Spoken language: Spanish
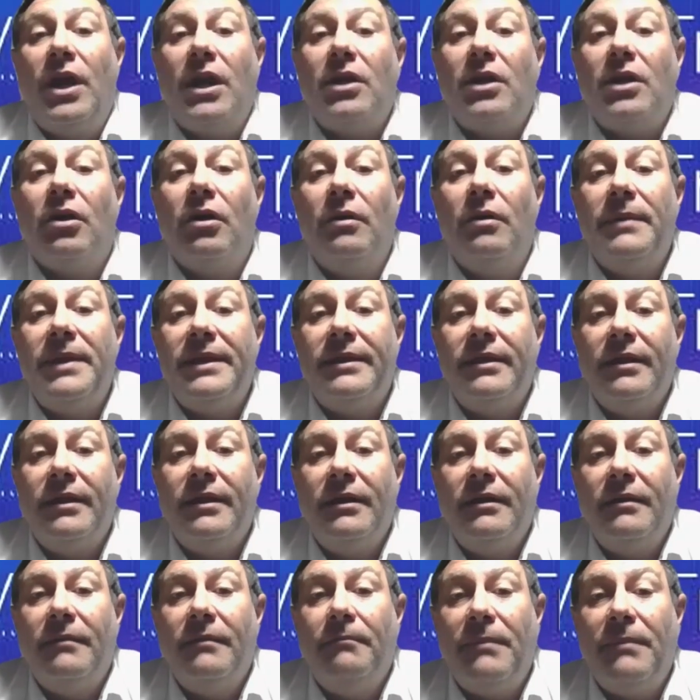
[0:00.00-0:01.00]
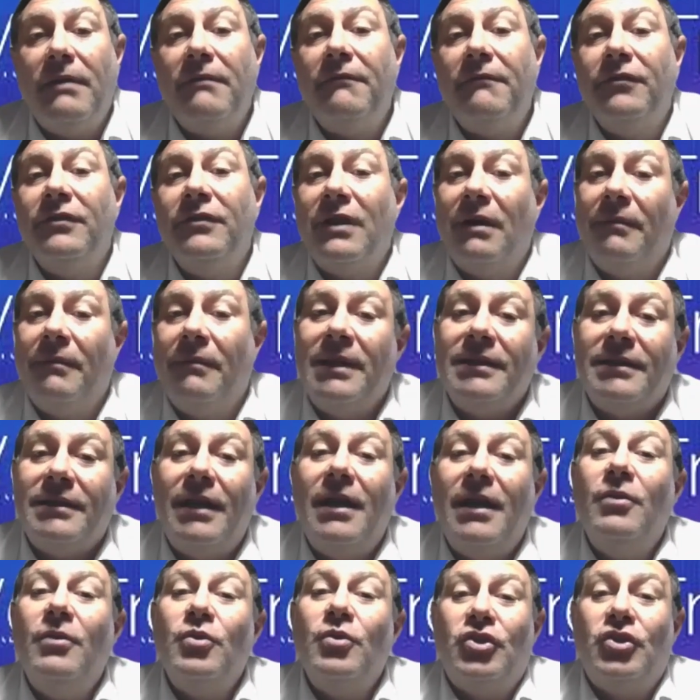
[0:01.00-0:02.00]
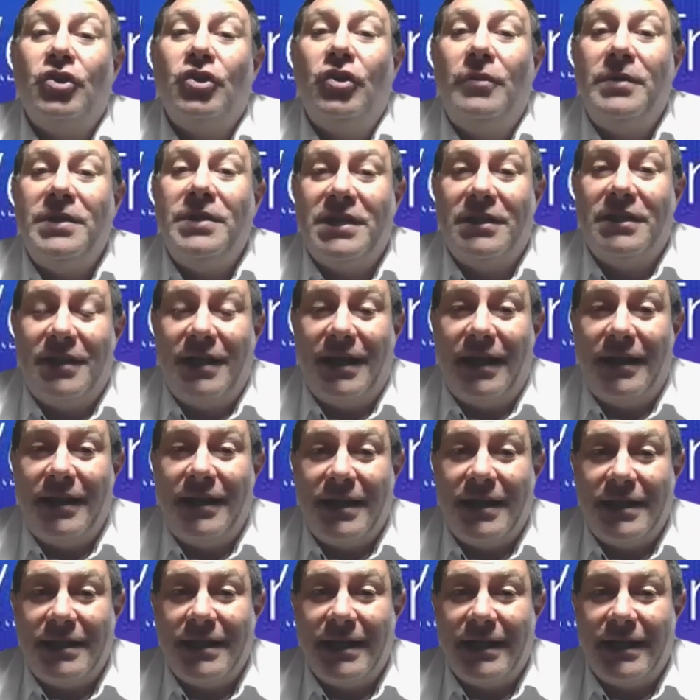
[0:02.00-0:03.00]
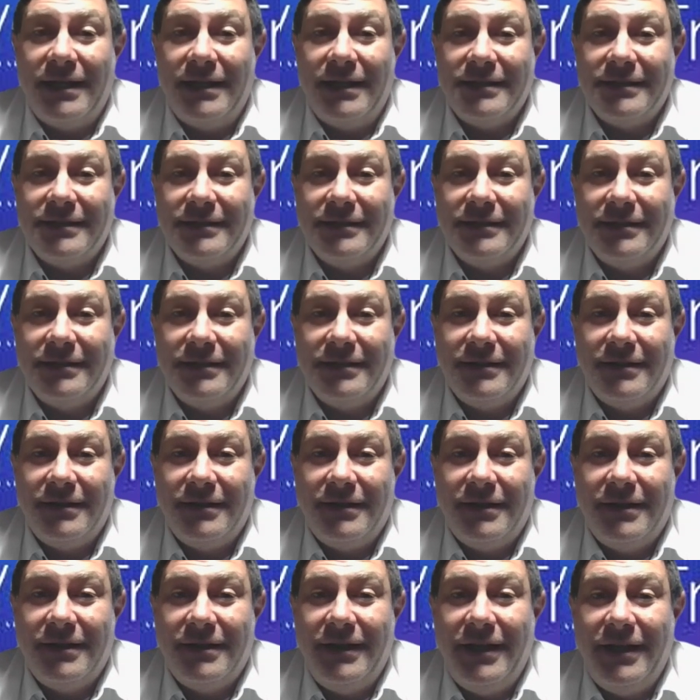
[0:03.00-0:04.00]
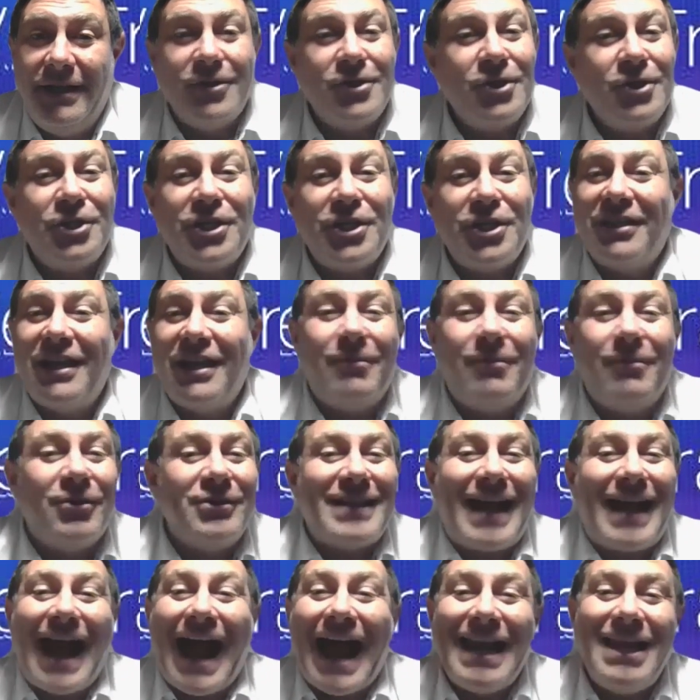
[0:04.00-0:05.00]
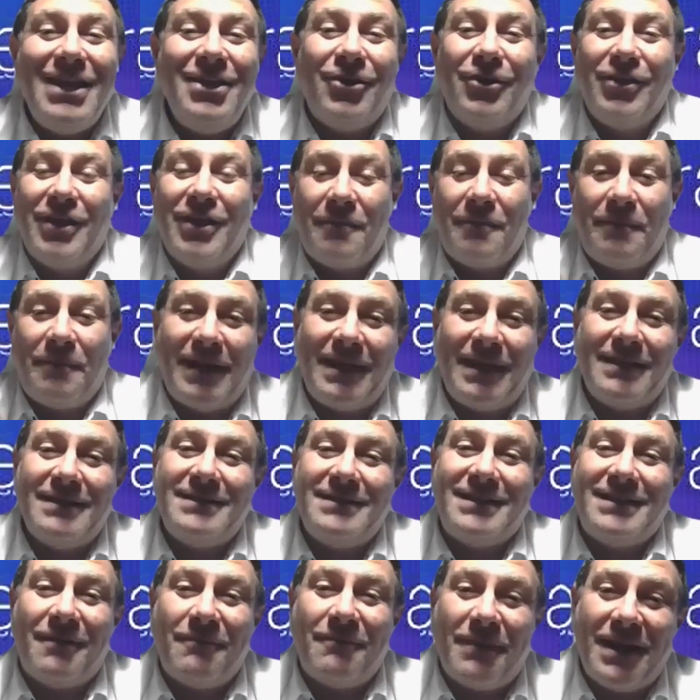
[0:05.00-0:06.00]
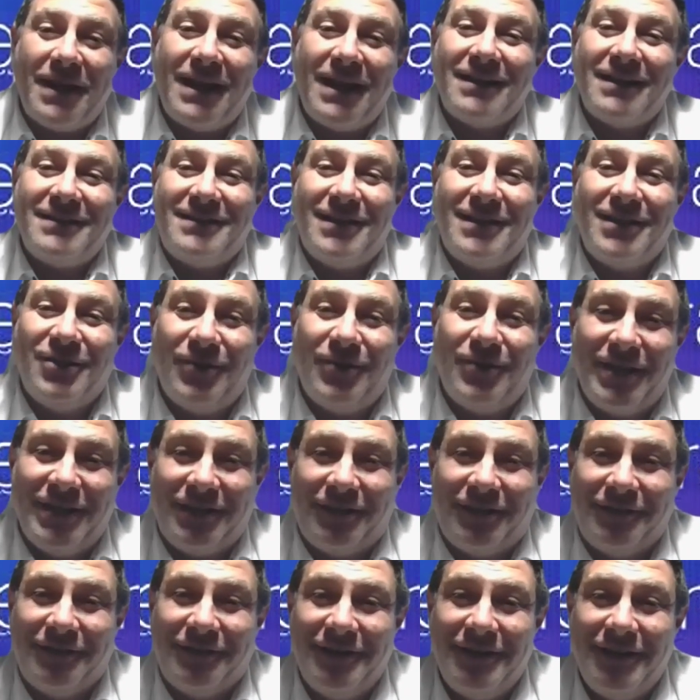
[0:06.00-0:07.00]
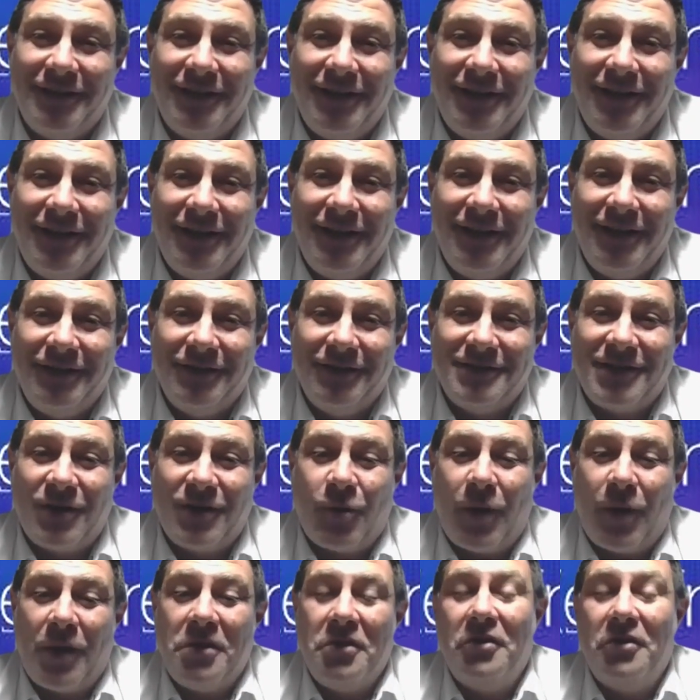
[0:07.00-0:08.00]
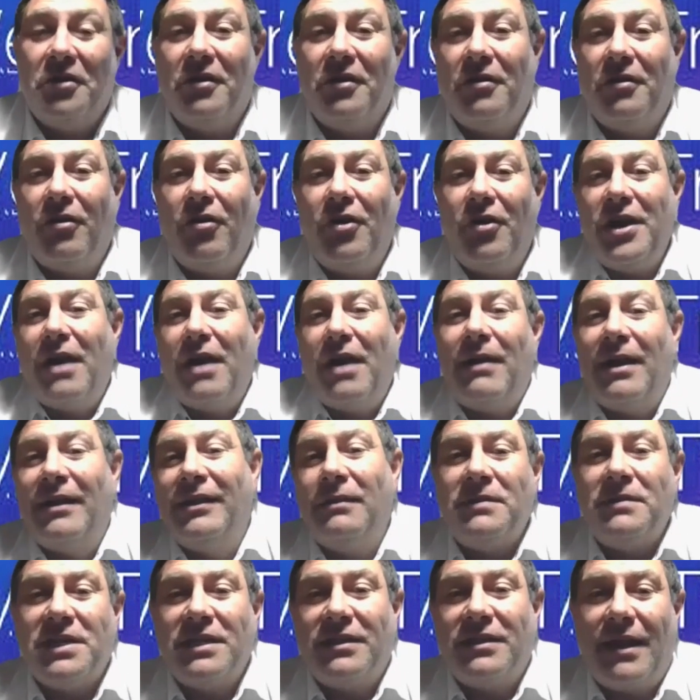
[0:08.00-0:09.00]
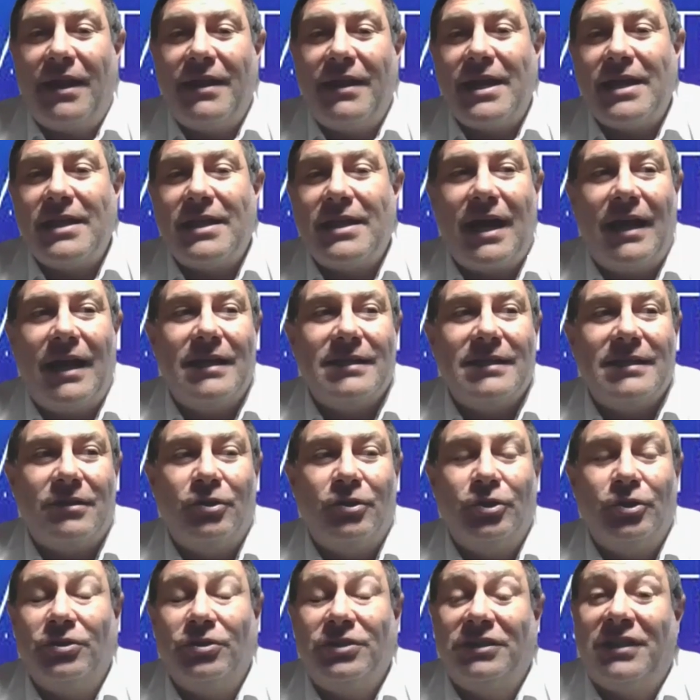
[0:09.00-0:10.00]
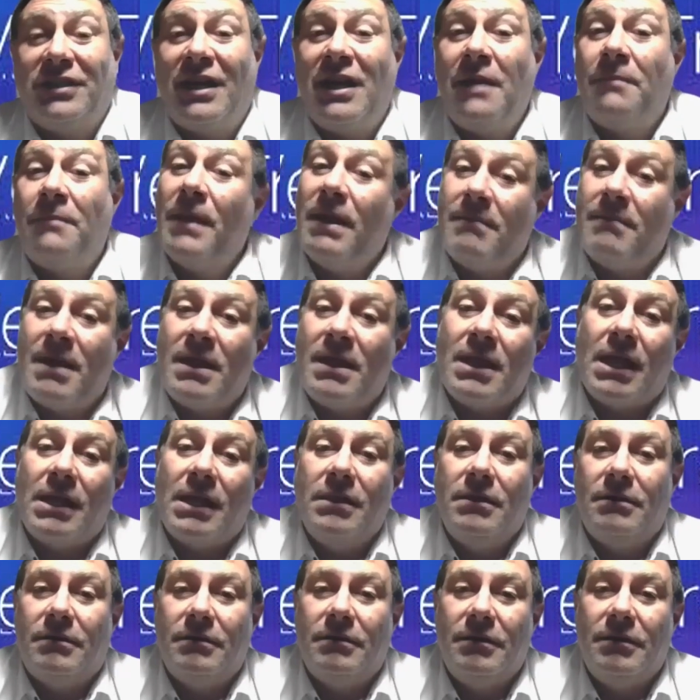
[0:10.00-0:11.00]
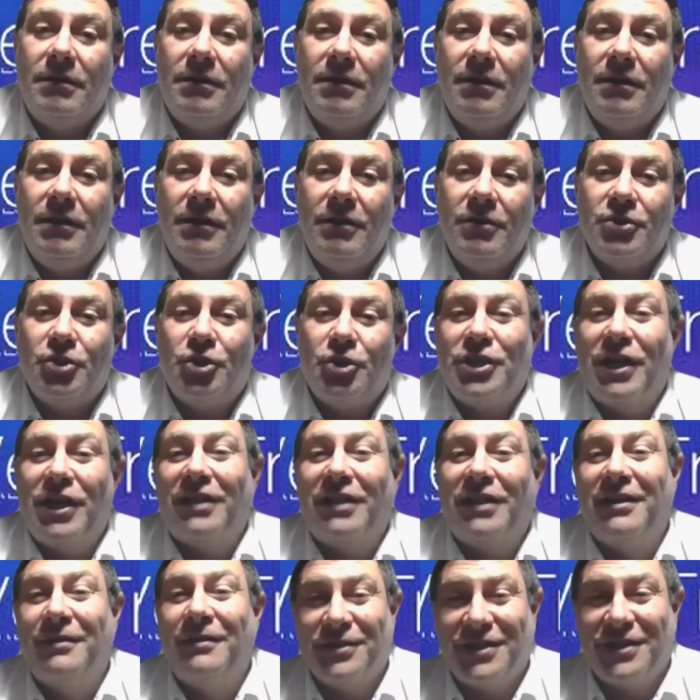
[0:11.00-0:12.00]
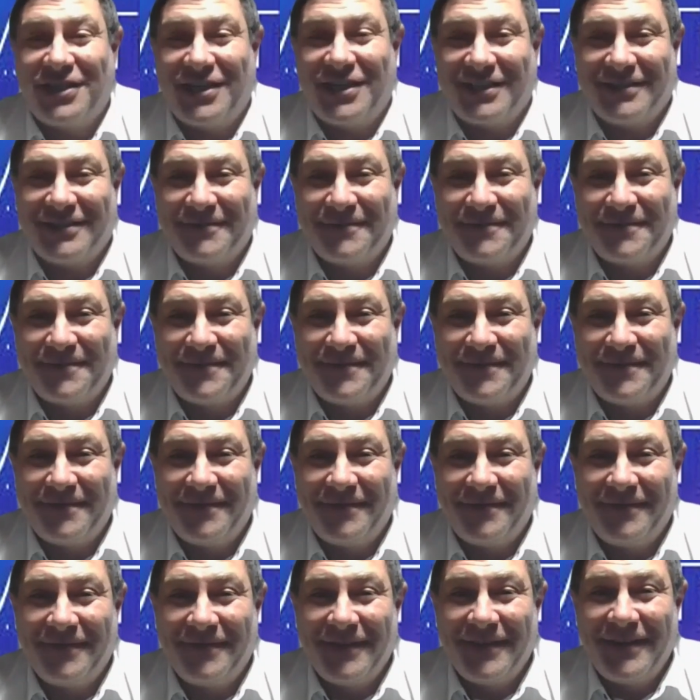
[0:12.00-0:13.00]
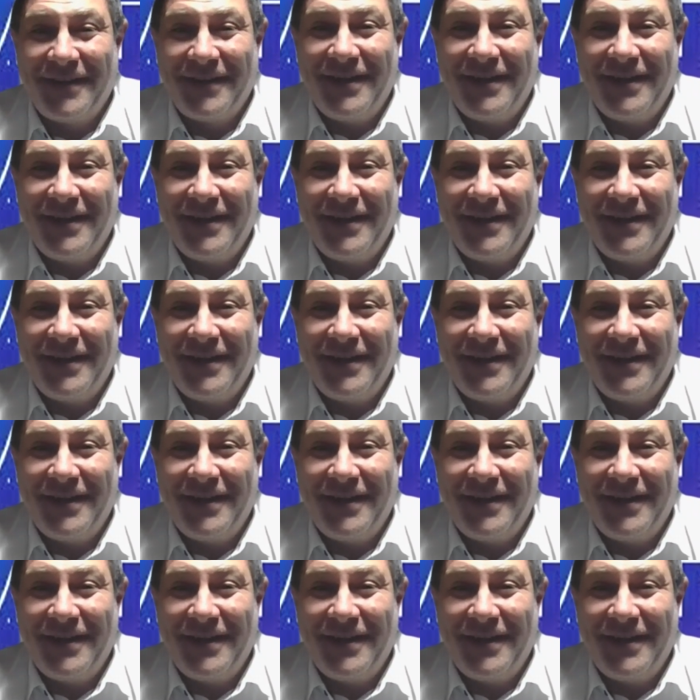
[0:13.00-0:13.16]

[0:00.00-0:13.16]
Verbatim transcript: hoy con el COVID, ven fundamental el uso de billeteras digitales y nosotros ya tenemos años de experiencia en venir haciendo esto. Entonces, cuando hablan de billeteras digitales, otros se están experimentando, nosotros ya las tenemos hechas.